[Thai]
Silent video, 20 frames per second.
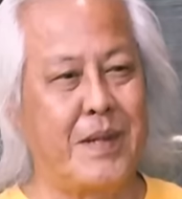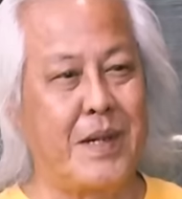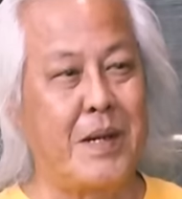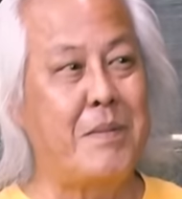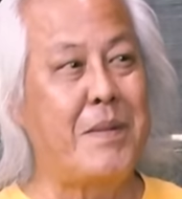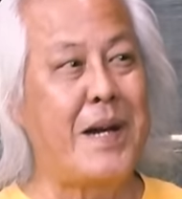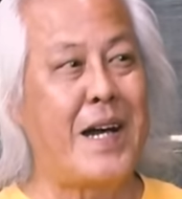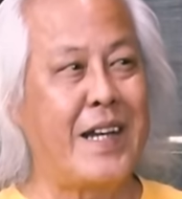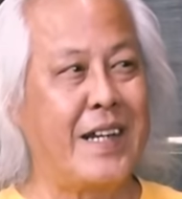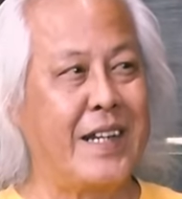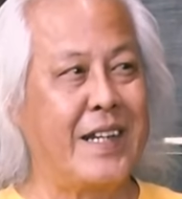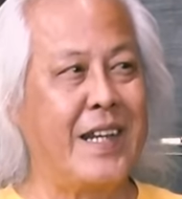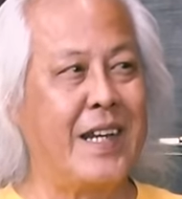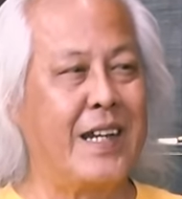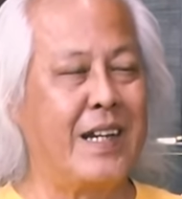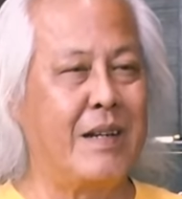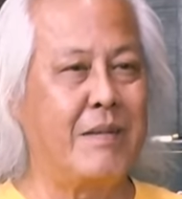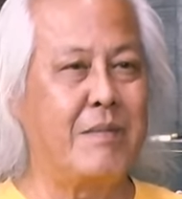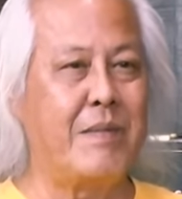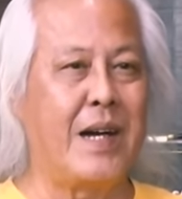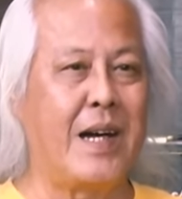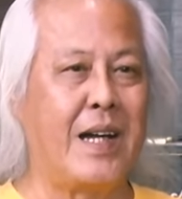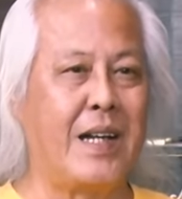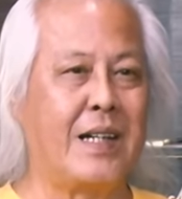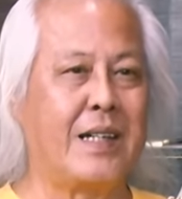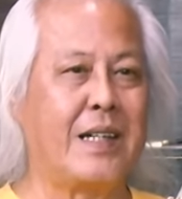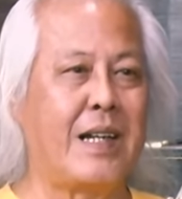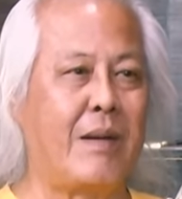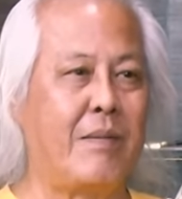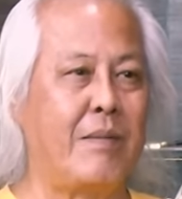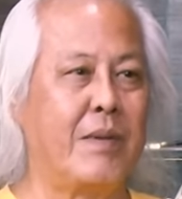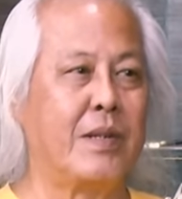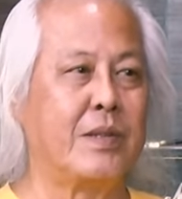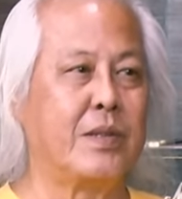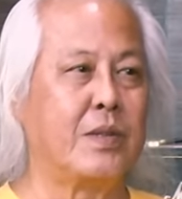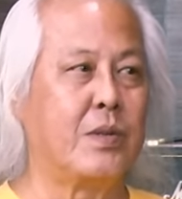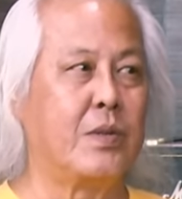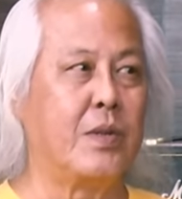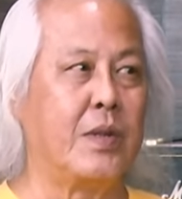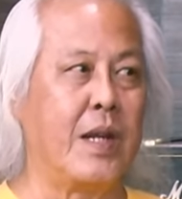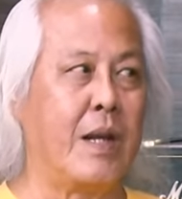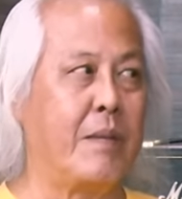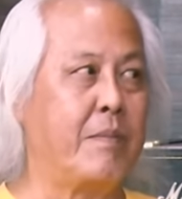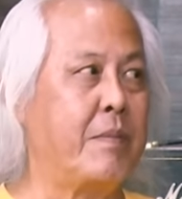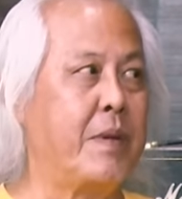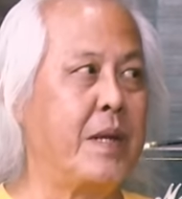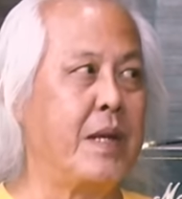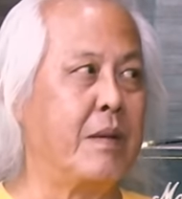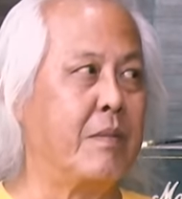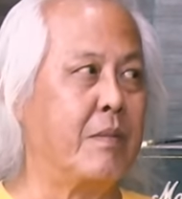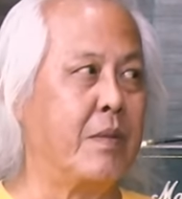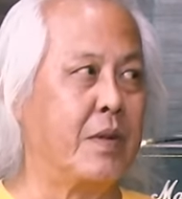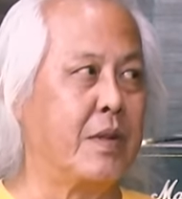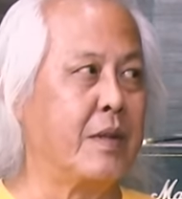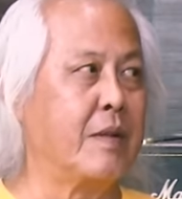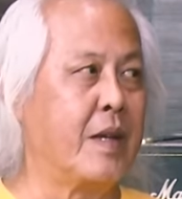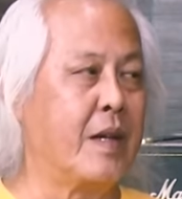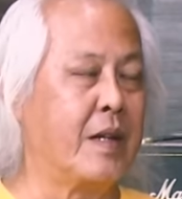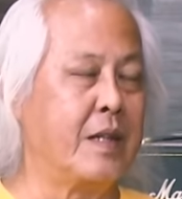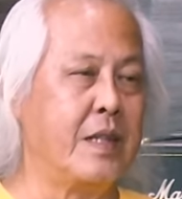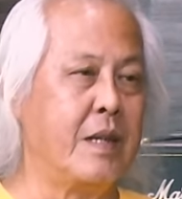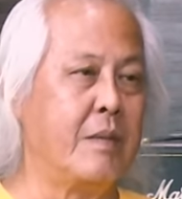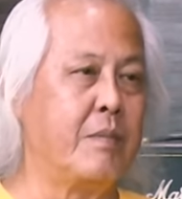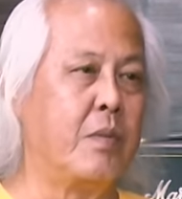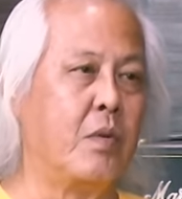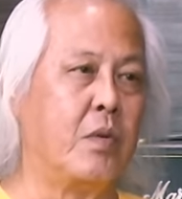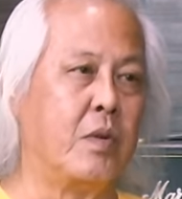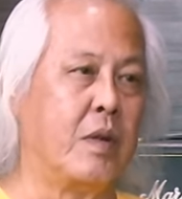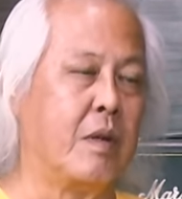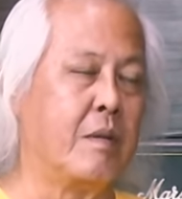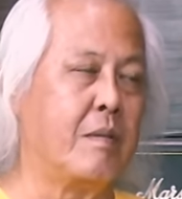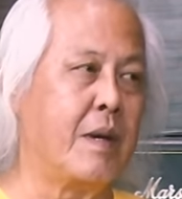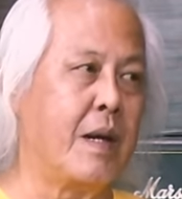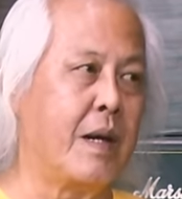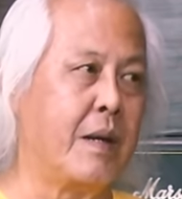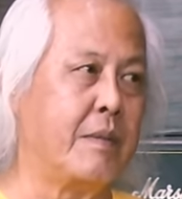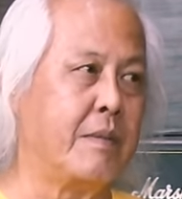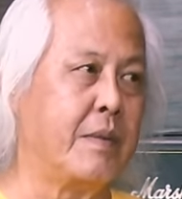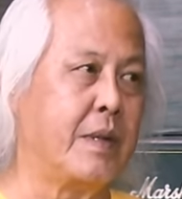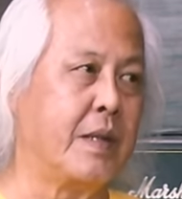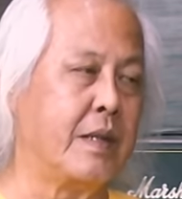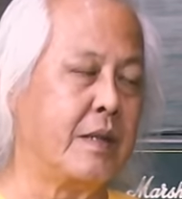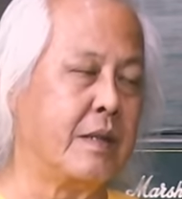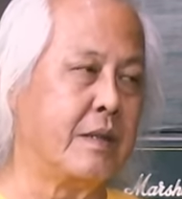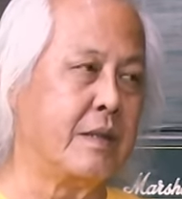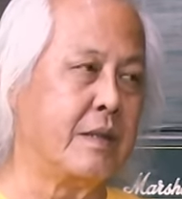มันก็มาอย่างเงี้ยแล้วมาทำแล้วทุกคนแฮปปี้หมดญี่ปุ่นก็มาเป็น